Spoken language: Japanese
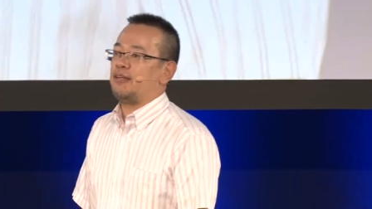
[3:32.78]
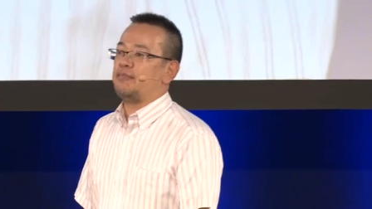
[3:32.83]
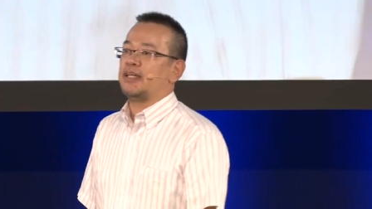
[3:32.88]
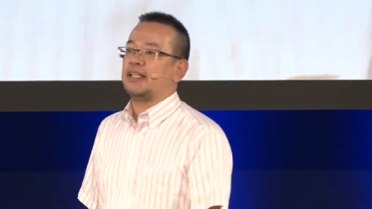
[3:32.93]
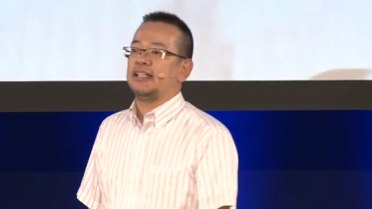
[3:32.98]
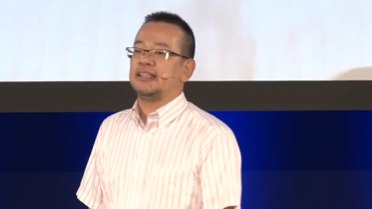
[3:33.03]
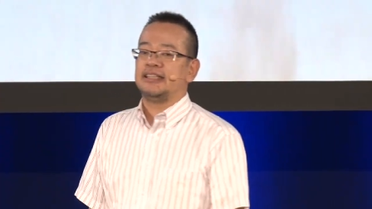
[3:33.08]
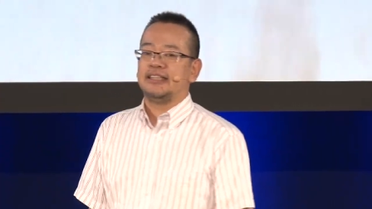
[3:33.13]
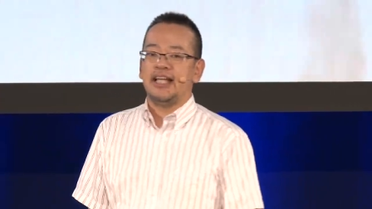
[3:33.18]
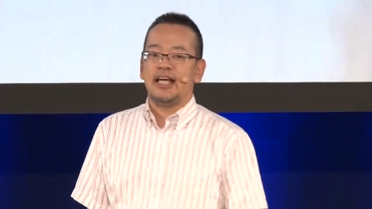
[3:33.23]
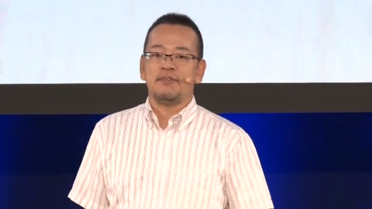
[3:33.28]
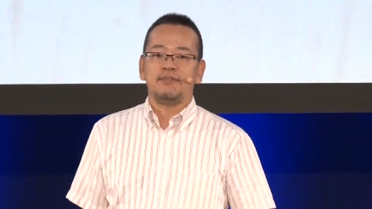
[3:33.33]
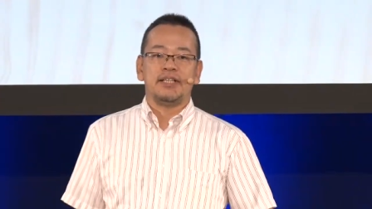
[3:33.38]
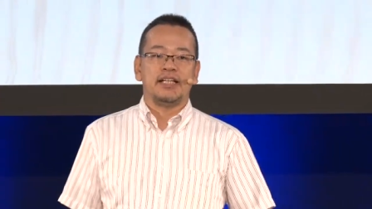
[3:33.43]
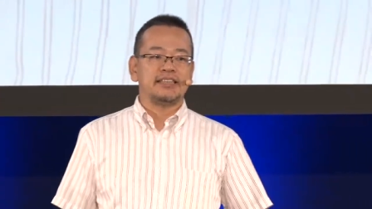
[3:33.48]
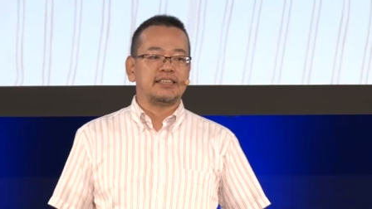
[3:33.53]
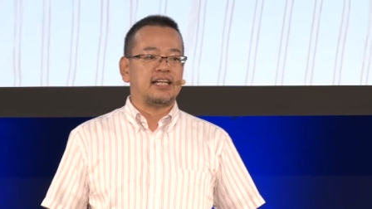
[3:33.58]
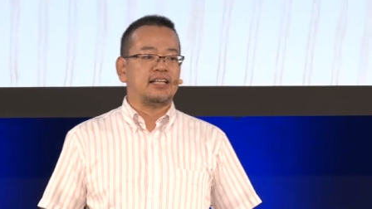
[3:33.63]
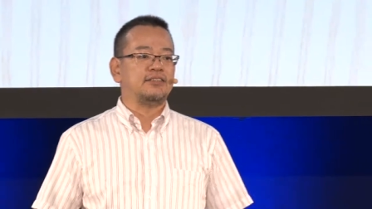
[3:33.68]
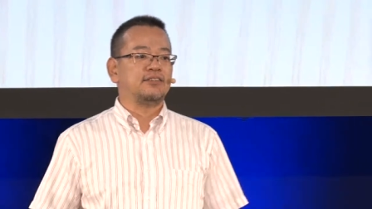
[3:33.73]
今ですね
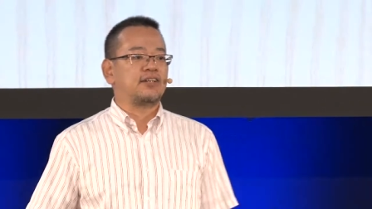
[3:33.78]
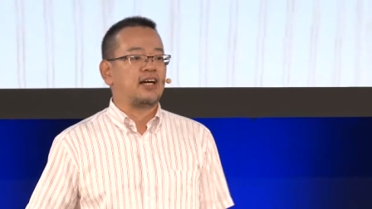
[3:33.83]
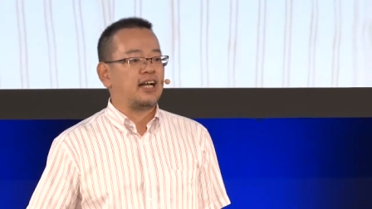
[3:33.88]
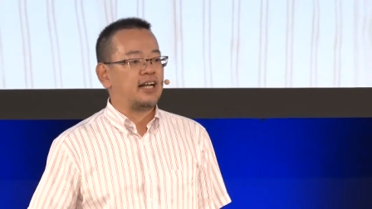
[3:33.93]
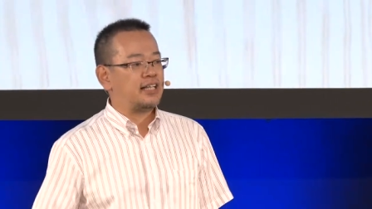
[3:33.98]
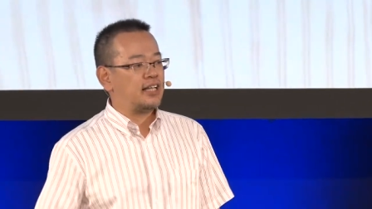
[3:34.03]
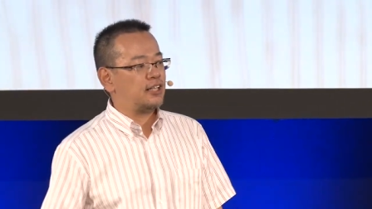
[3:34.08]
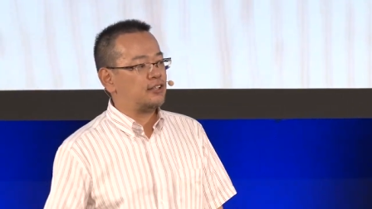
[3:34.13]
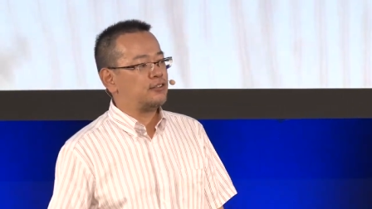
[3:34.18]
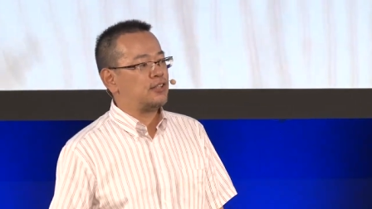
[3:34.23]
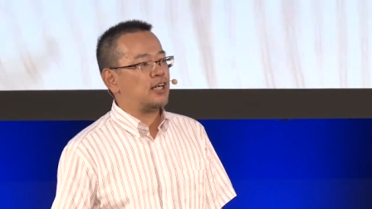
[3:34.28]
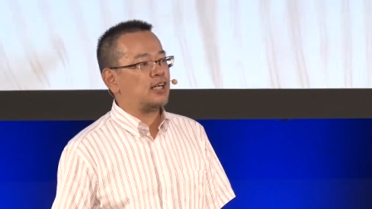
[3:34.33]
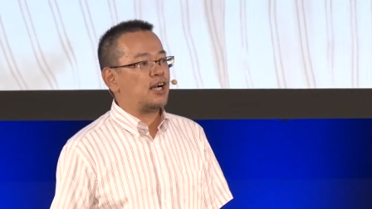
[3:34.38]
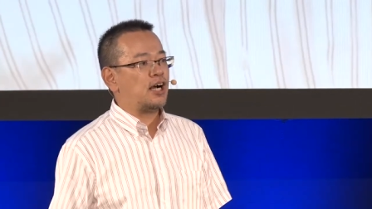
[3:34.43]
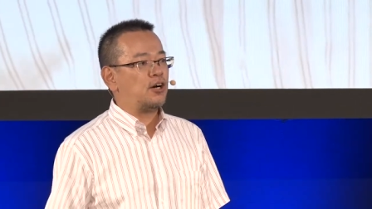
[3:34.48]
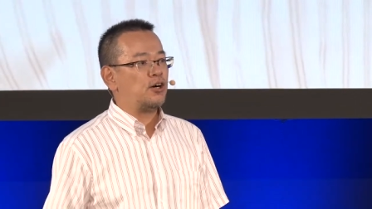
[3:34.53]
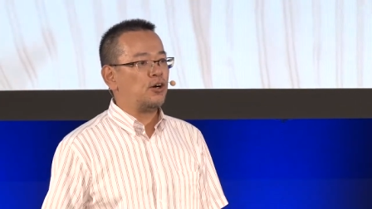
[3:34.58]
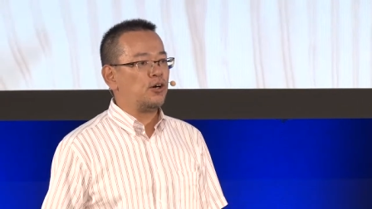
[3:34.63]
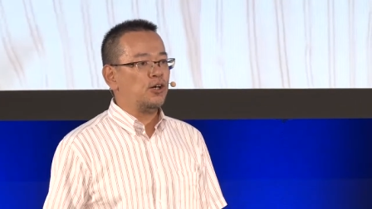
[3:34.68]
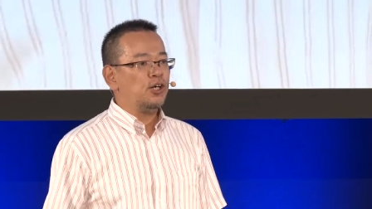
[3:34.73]
皆さんの体の
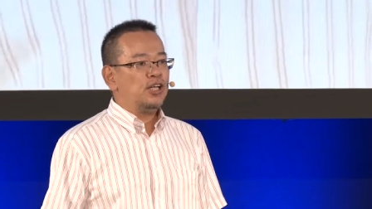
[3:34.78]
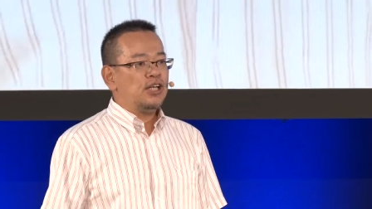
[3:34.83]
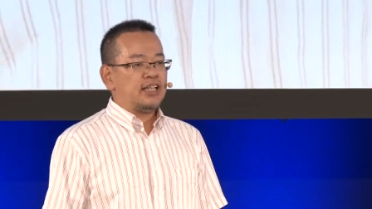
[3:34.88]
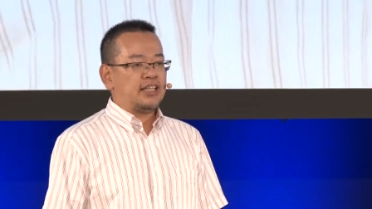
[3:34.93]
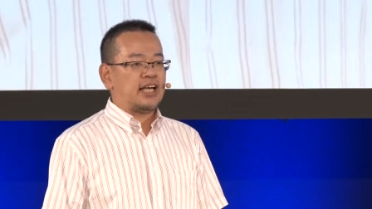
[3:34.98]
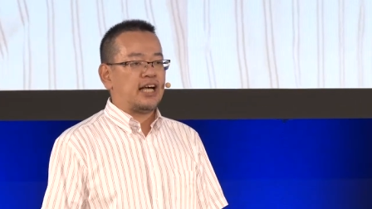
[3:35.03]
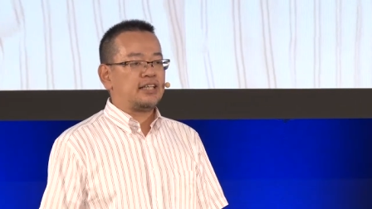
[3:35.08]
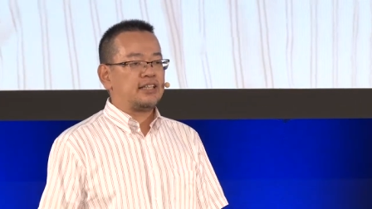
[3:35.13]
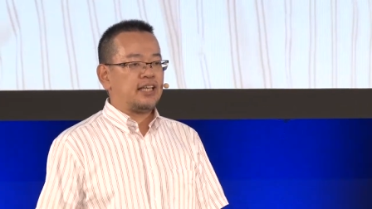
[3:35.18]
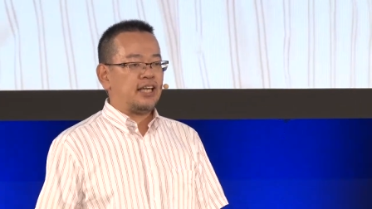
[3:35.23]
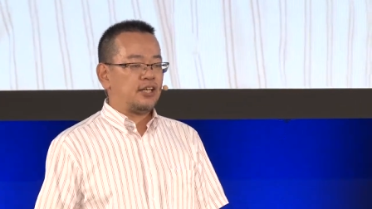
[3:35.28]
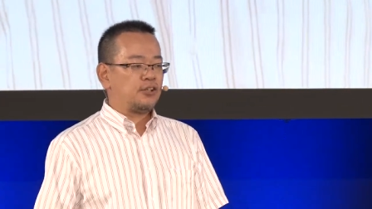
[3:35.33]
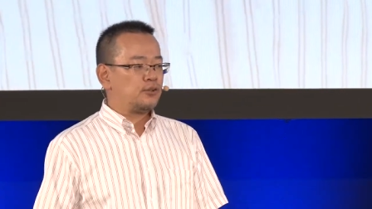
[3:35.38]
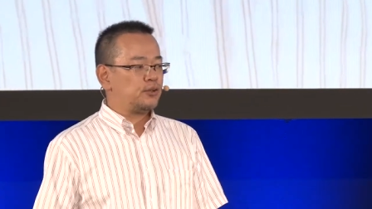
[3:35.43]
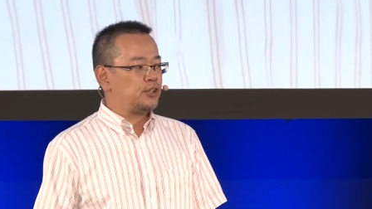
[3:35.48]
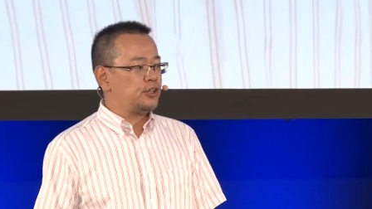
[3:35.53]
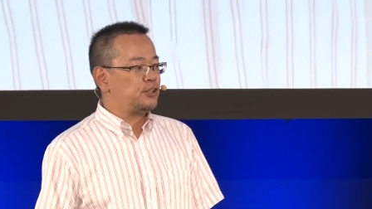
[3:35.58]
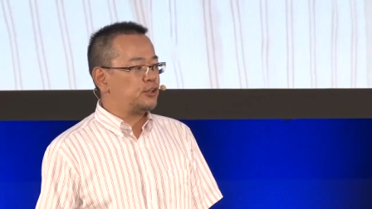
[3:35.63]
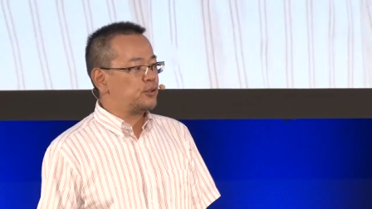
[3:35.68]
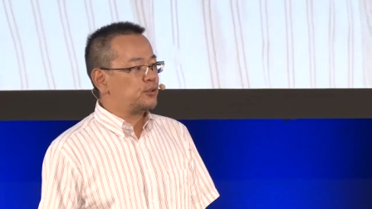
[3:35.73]
中を100稽
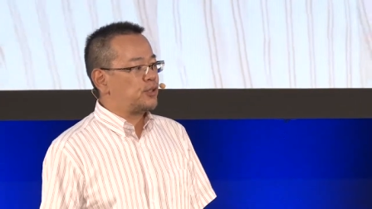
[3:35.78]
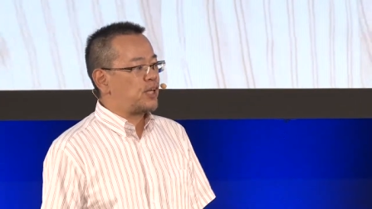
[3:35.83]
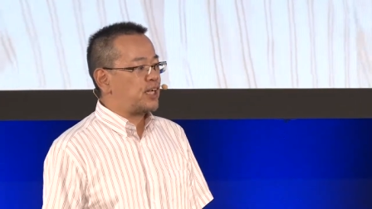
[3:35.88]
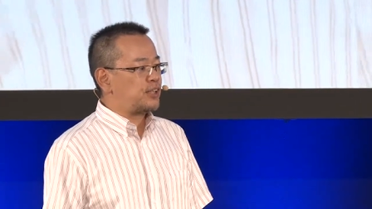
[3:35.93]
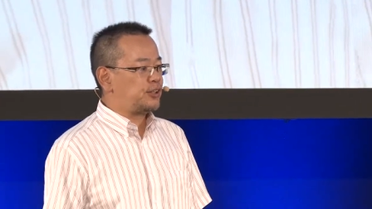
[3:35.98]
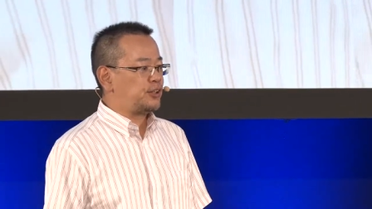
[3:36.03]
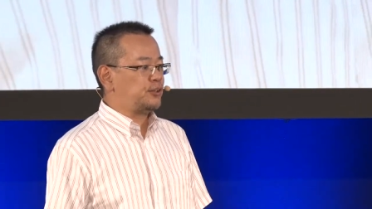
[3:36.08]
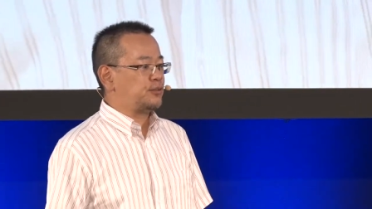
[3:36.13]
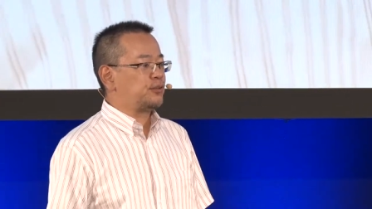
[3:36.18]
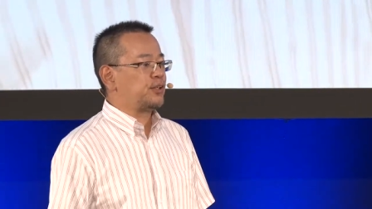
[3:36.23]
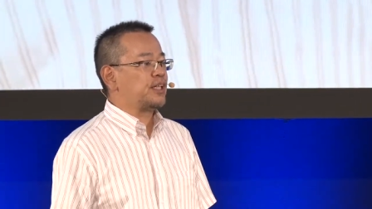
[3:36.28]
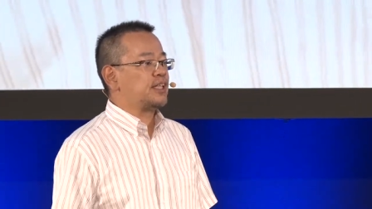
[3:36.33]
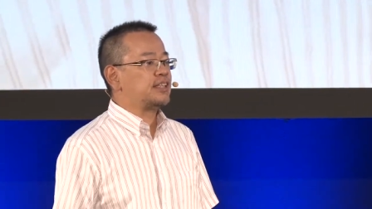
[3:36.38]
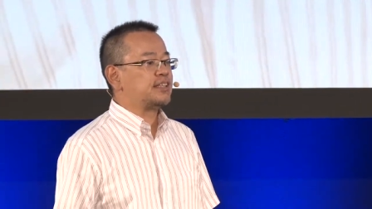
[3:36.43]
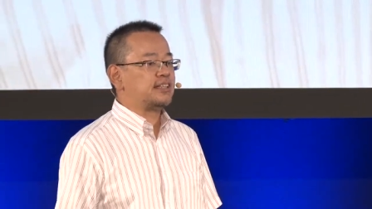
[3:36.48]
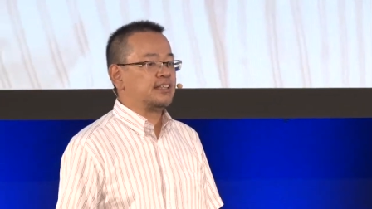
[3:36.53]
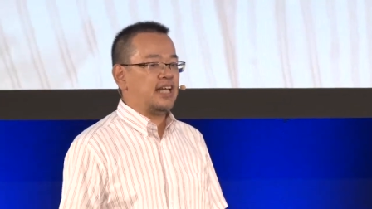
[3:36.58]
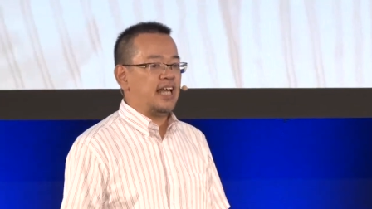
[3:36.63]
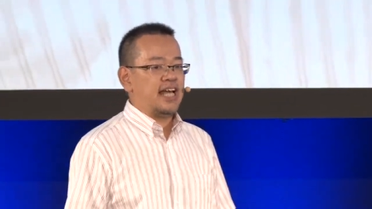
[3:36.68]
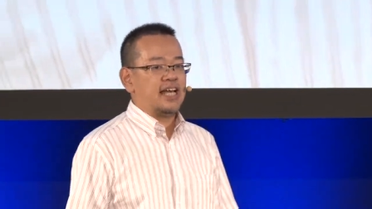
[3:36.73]
古以上のアクシオンがで
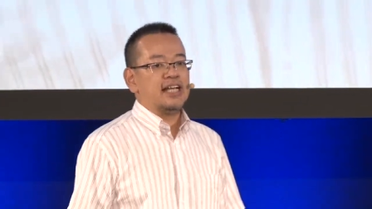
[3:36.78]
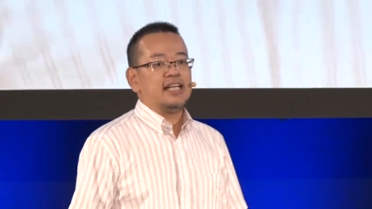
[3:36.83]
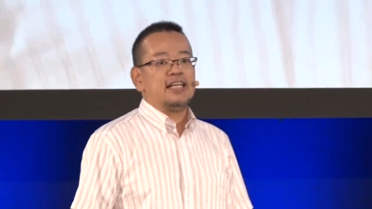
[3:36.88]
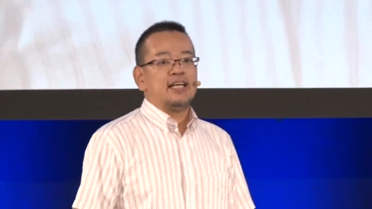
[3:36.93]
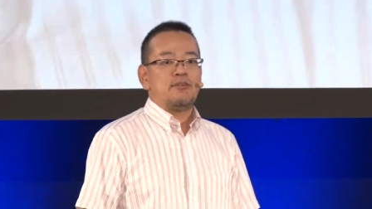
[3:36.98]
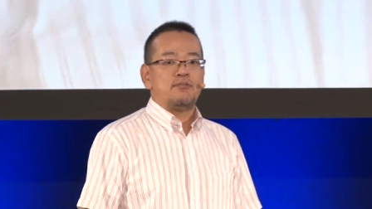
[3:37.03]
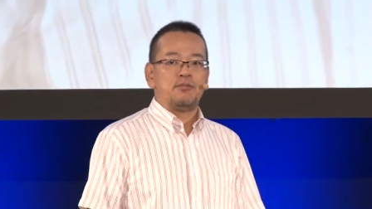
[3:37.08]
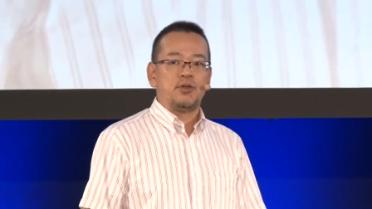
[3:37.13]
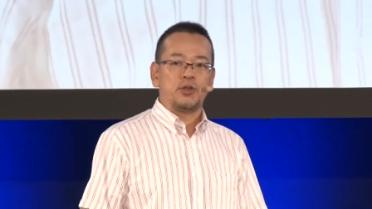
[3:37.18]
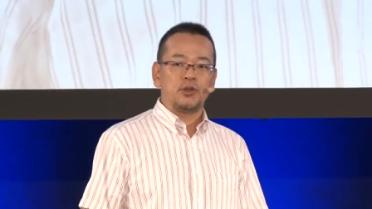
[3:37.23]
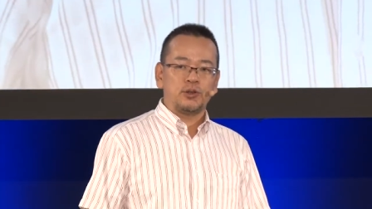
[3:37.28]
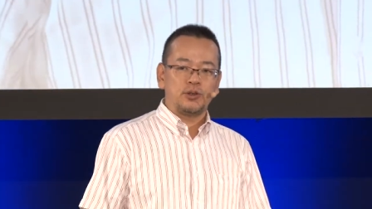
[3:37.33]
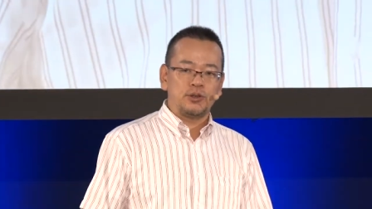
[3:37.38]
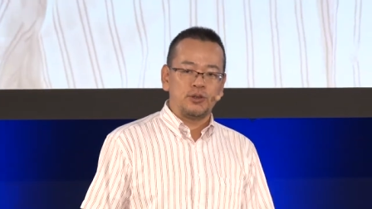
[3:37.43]
すね秒